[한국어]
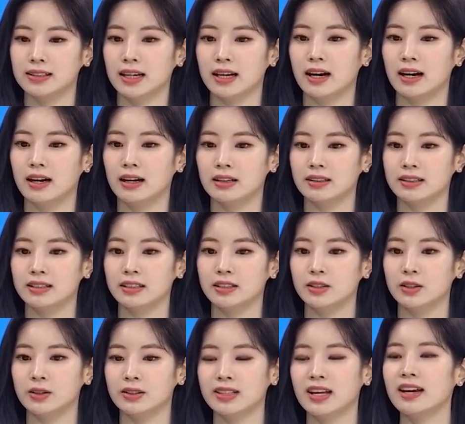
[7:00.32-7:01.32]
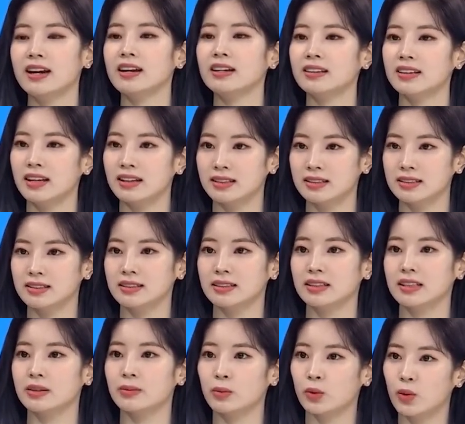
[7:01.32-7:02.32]
제가 진정 살아있다는
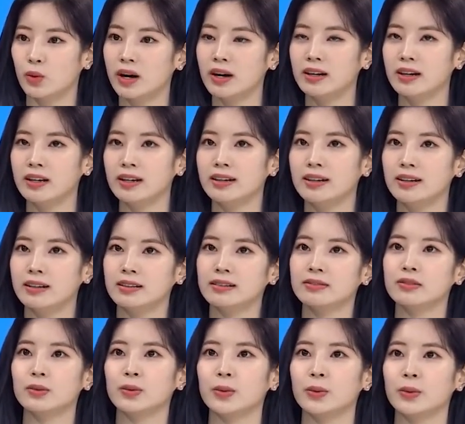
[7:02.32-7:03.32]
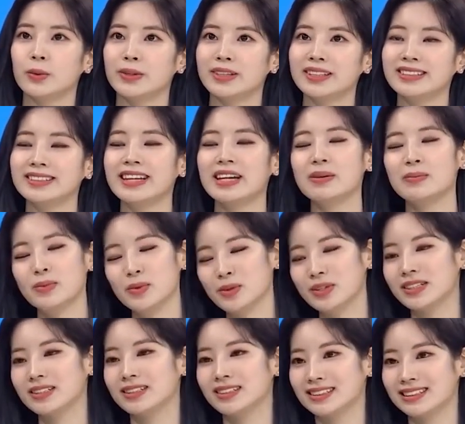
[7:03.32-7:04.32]
느낌과 또 큰
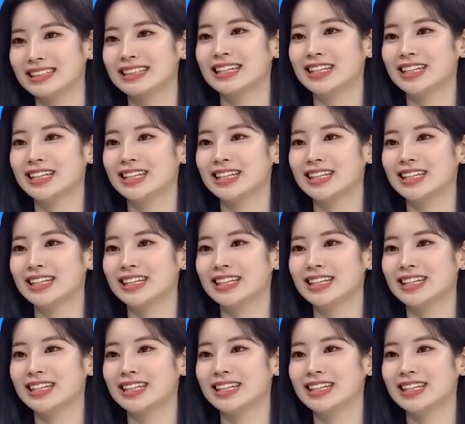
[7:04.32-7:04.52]
행복을